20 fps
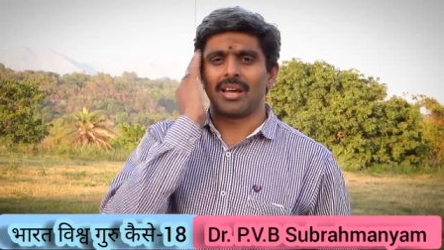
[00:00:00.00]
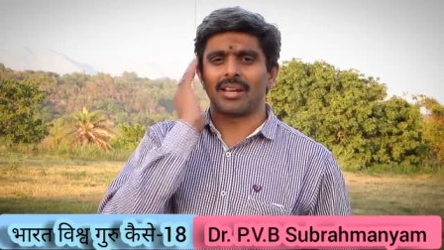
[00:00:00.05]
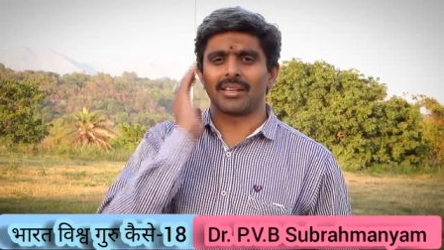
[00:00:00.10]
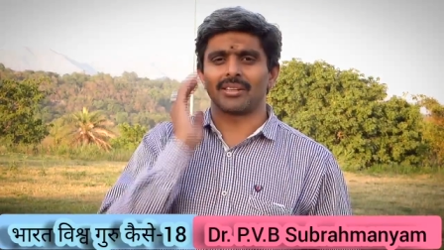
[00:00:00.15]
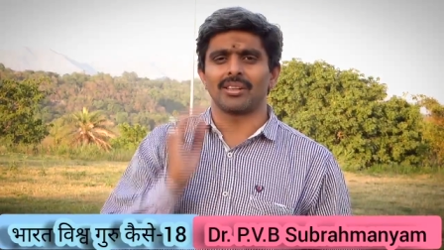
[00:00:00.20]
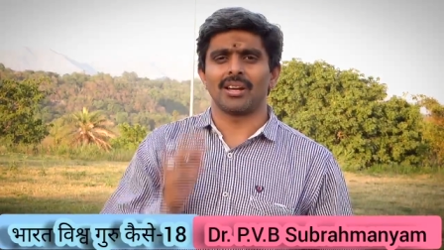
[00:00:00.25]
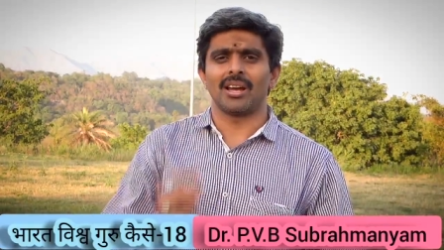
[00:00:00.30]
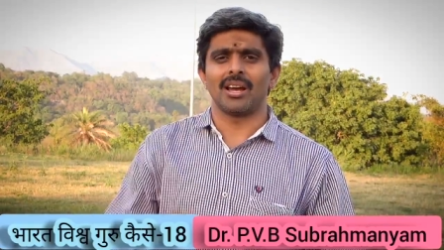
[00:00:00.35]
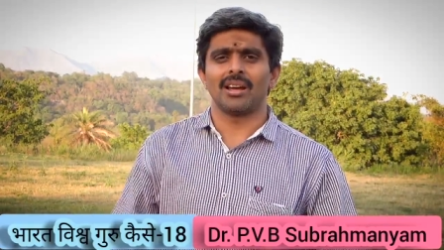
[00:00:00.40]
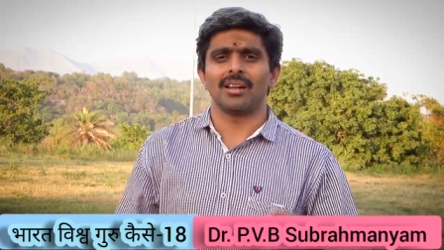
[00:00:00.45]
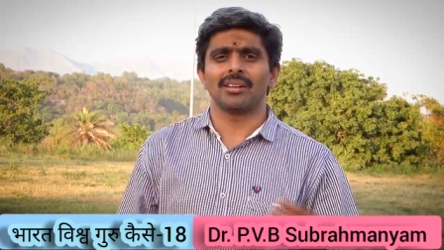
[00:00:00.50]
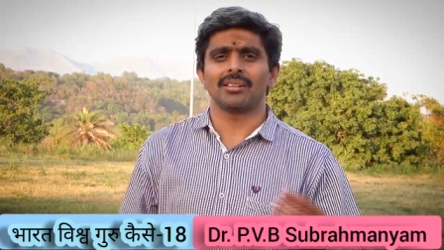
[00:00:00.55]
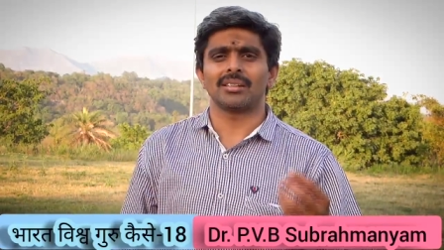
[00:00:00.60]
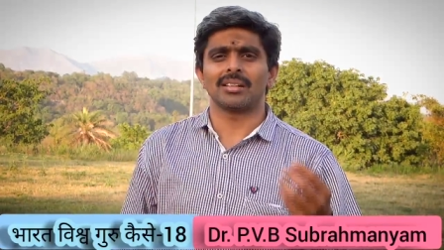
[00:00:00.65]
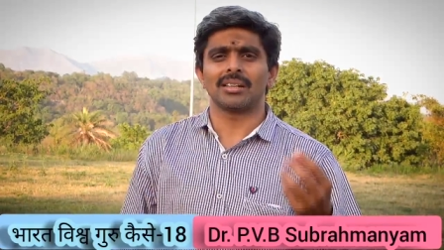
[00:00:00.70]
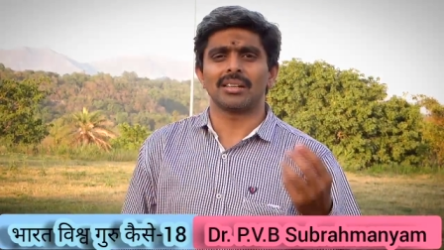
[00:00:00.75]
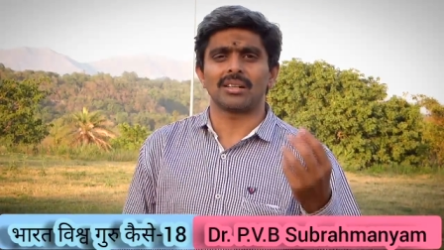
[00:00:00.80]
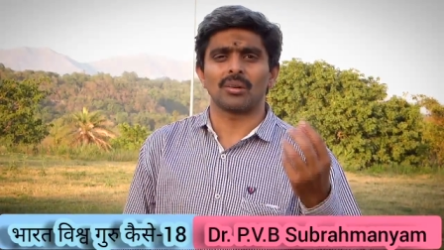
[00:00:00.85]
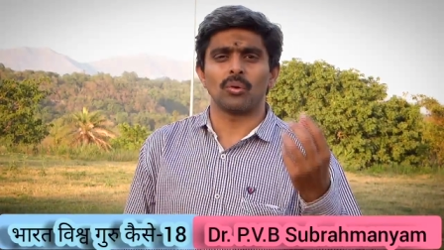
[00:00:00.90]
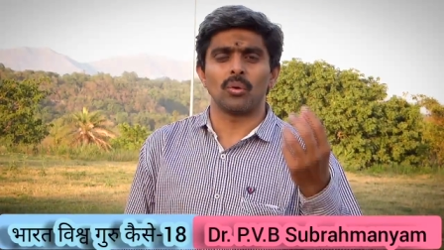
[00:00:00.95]
अर्थात
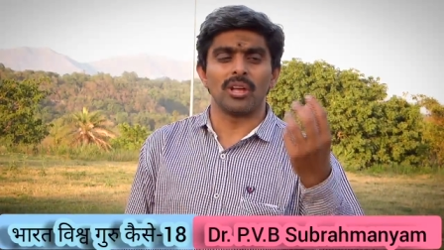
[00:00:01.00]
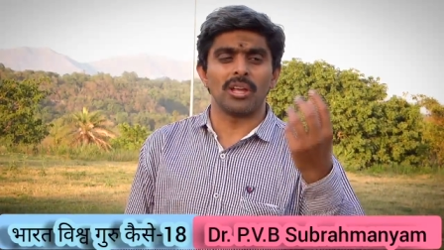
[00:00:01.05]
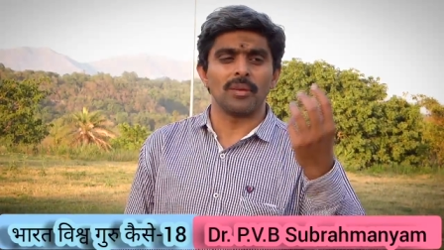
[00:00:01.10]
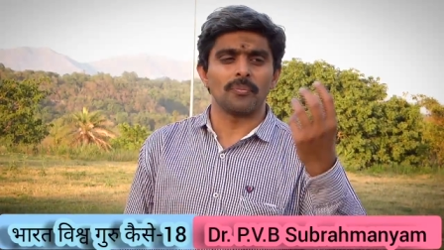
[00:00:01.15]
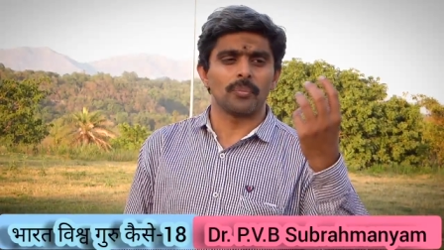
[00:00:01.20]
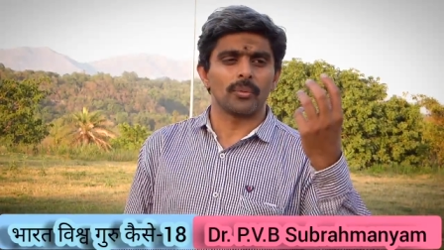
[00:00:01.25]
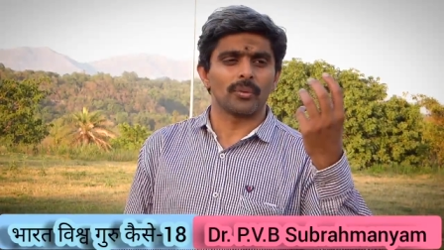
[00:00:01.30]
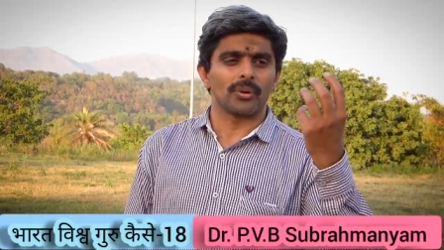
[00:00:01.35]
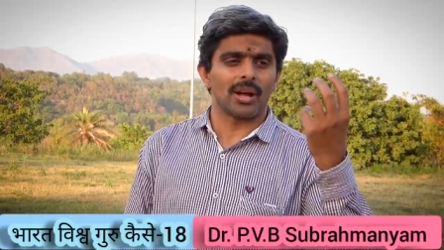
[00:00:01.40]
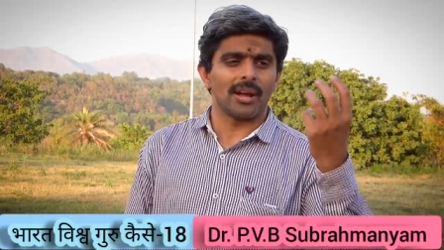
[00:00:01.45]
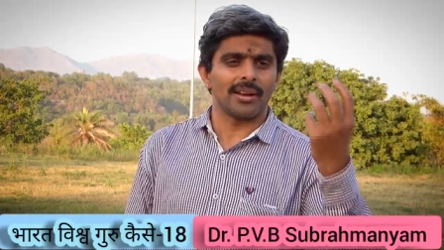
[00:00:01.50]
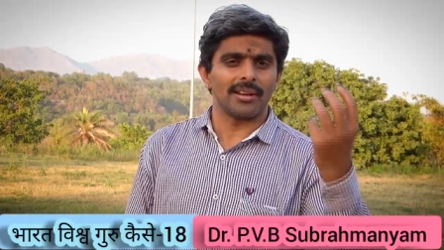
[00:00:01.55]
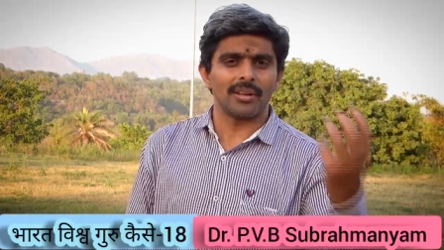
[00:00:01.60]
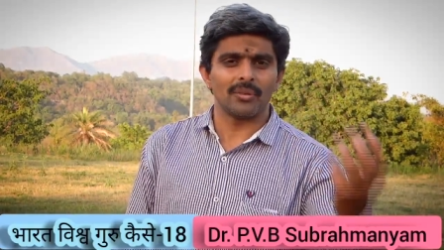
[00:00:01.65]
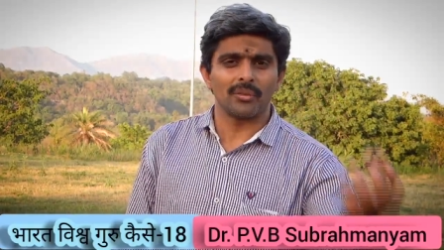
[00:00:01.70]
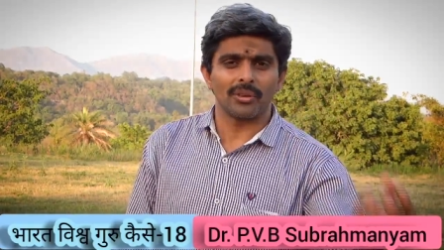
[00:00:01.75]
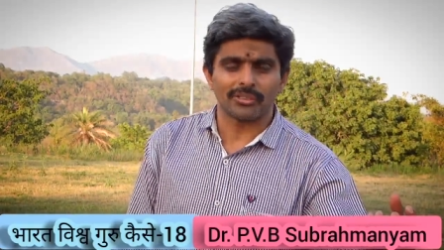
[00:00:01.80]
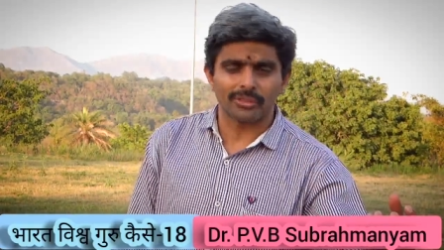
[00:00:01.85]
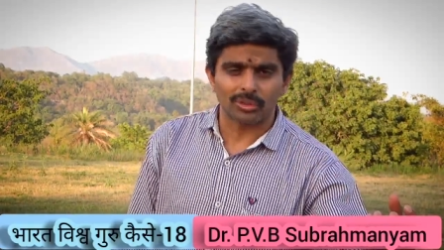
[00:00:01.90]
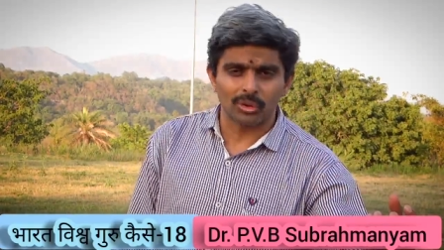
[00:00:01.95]
कोई पुरानी
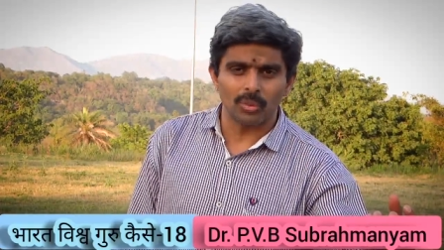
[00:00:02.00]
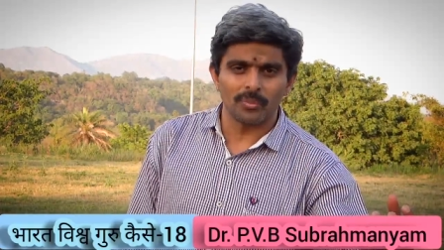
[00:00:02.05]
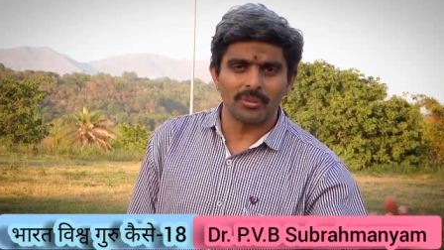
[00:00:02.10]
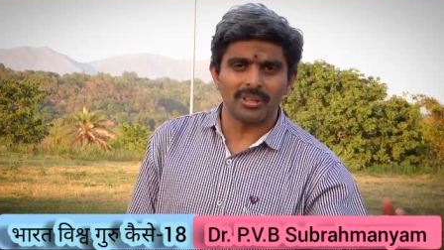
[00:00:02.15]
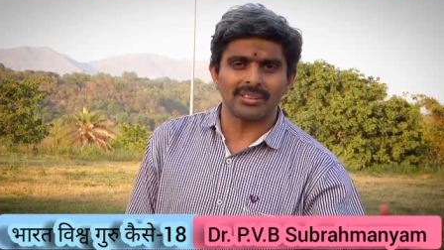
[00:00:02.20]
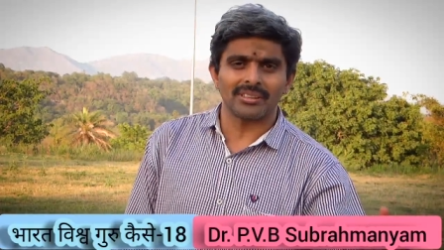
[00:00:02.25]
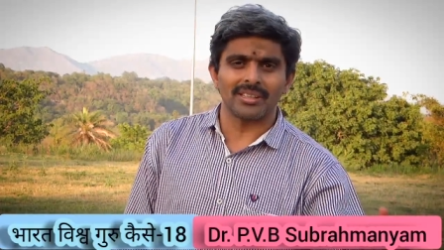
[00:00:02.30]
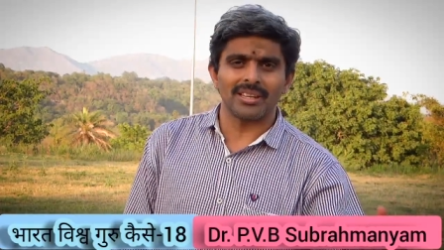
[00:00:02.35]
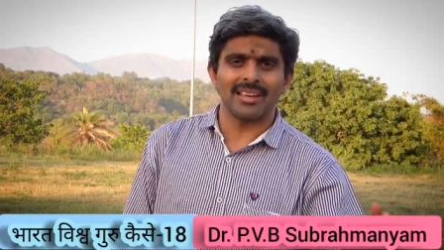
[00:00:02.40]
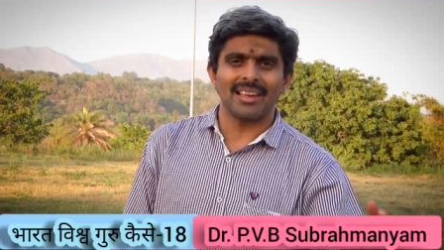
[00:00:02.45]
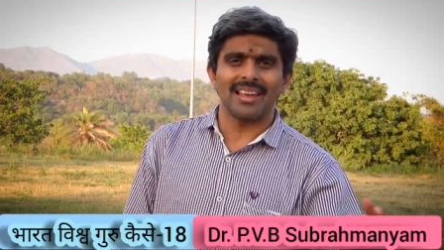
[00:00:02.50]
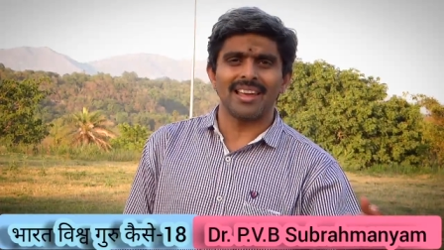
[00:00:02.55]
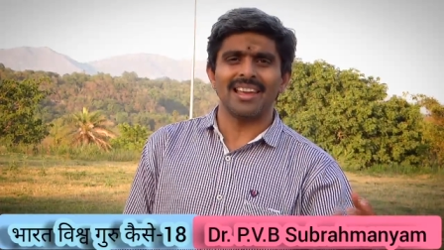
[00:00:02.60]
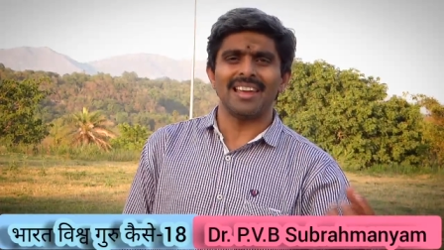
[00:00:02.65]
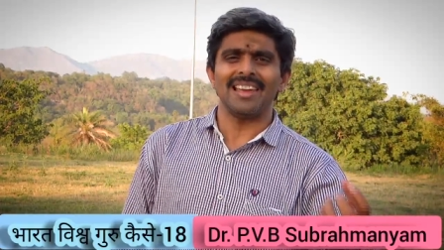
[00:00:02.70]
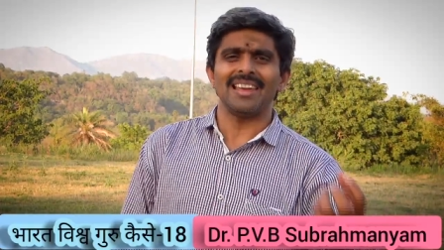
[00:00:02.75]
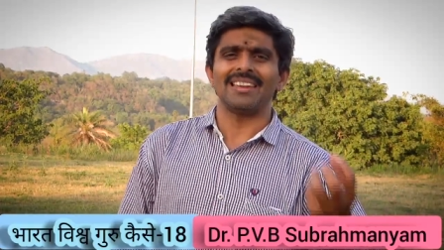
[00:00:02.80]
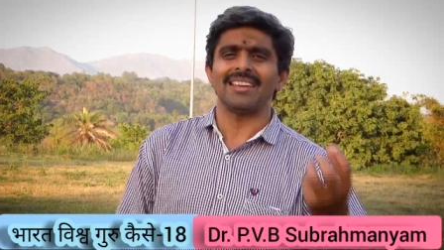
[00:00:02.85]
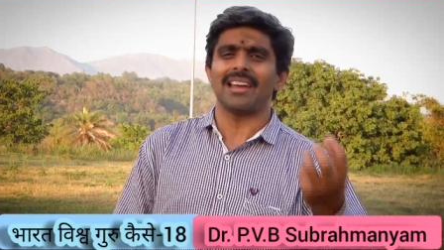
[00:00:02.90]
वस्तु मिलती हैं